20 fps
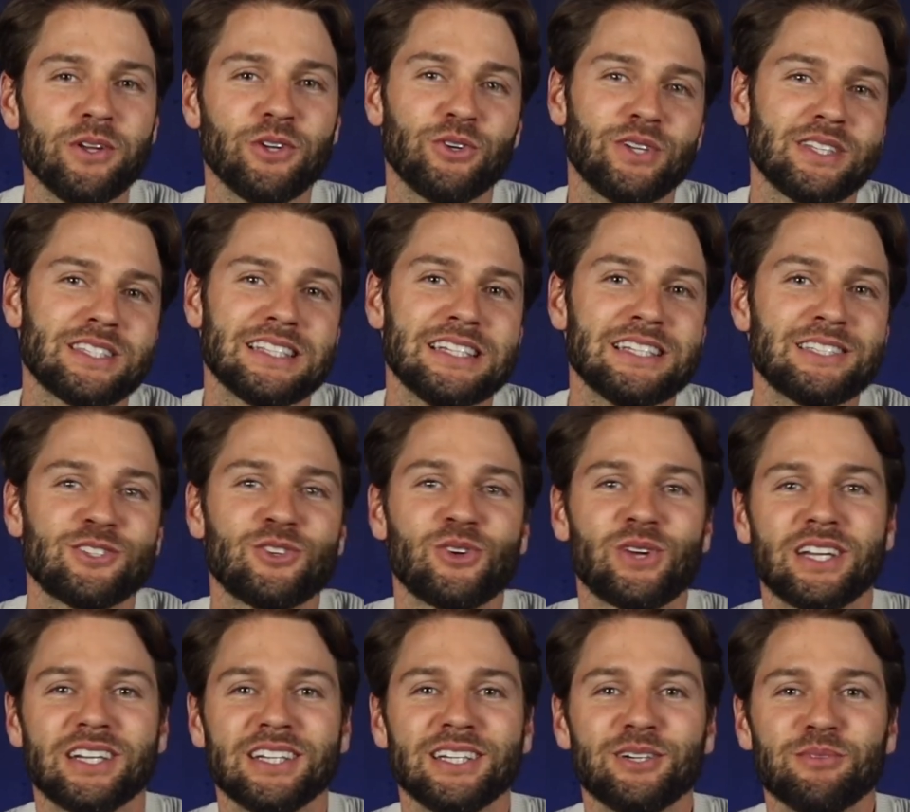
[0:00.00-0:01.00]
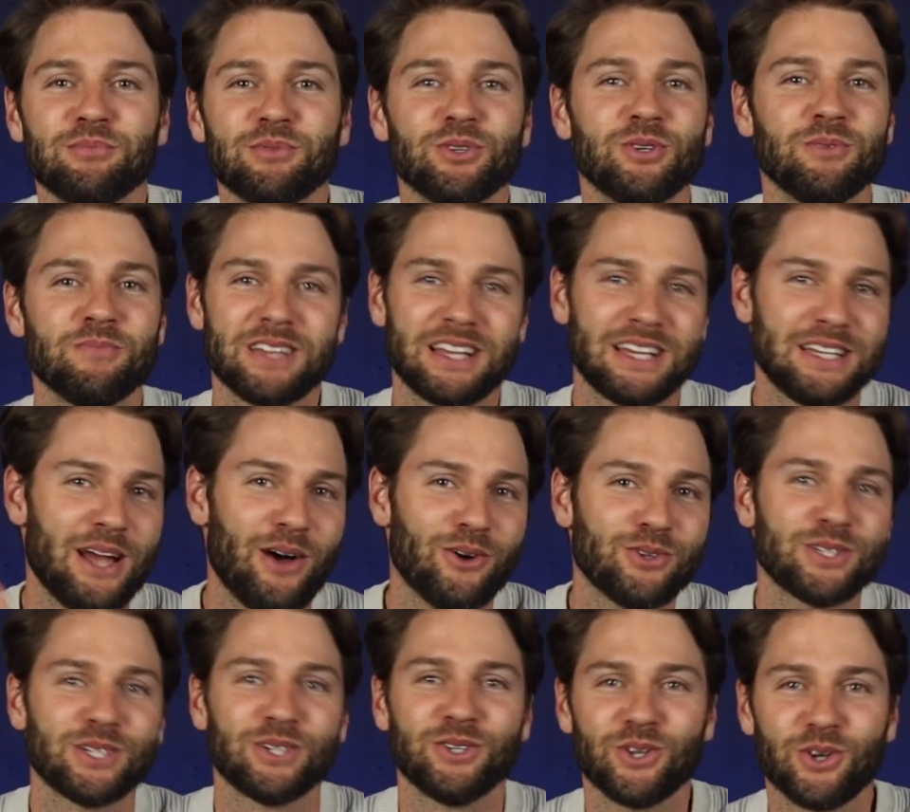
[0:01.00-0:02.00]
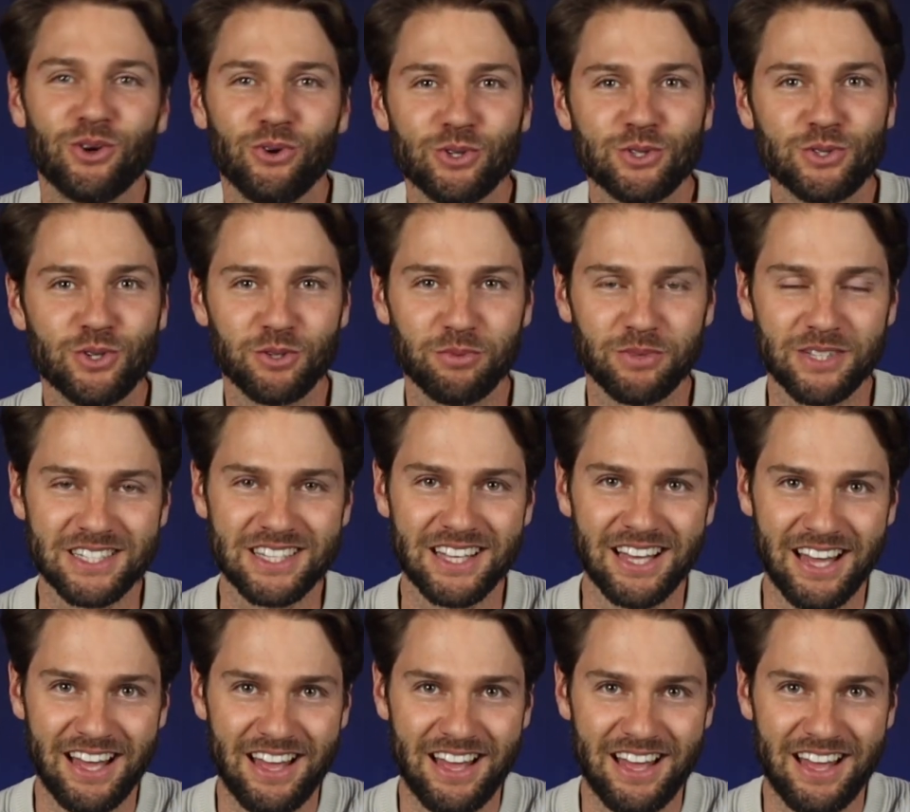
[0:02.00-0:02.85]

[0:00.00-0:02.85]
Und jetzt liegt es natürlich an dir, ob du knausig oder großzügig bist,